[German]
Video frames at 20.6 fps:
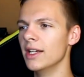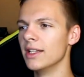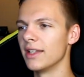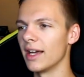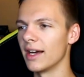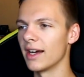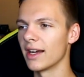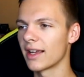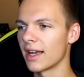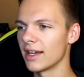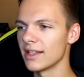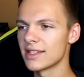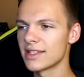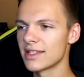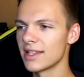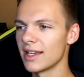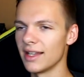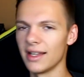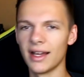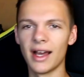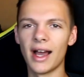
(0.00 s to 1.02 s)
da kannst
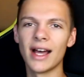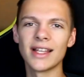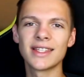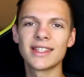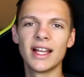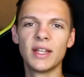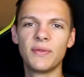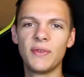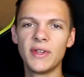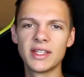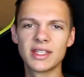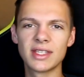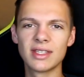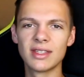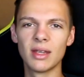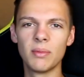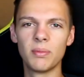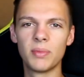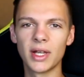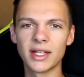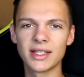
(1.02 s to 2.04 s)
du, hast halt wenigstens
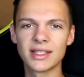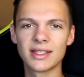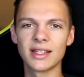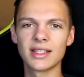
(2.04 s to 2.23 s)
den Platz,